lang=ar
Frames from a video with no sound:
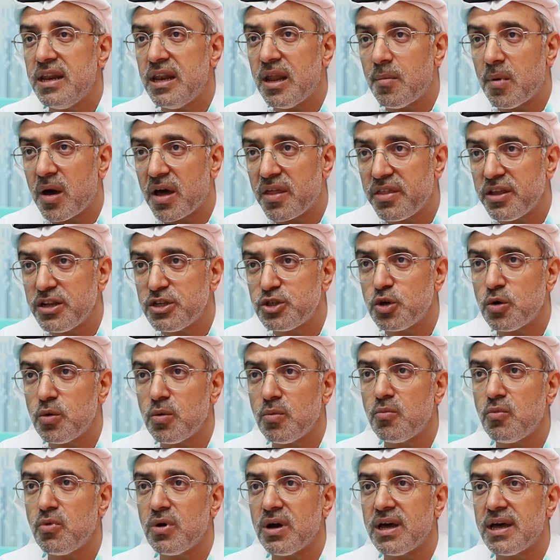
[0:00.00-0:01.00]

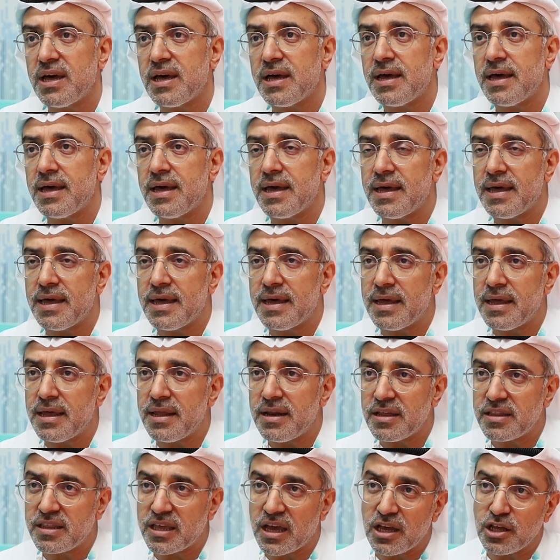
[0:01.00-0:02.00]
نماذجهم
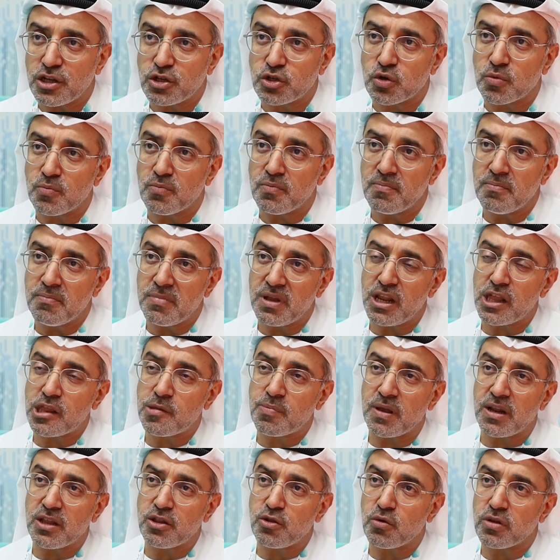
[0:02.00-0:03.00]
ونتائجهم
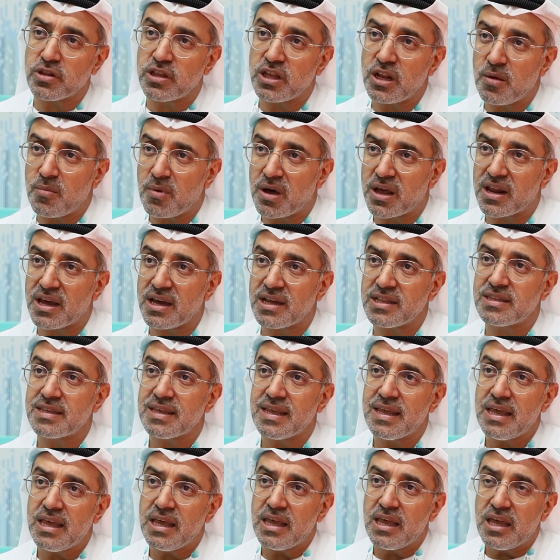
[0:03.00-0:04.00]
بالنسبة لدولة الإمارات
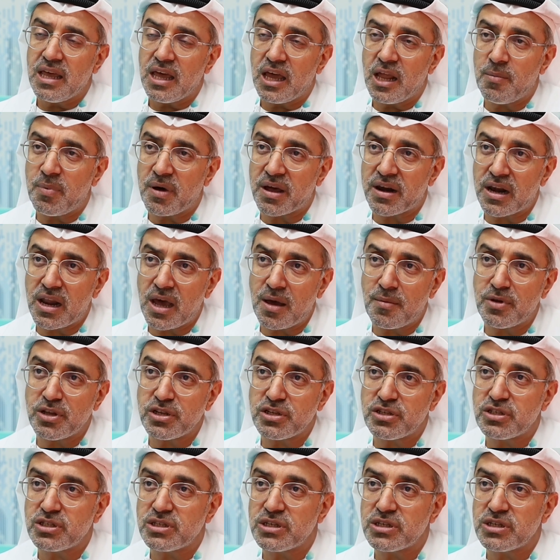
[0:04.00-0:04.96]
البرنامج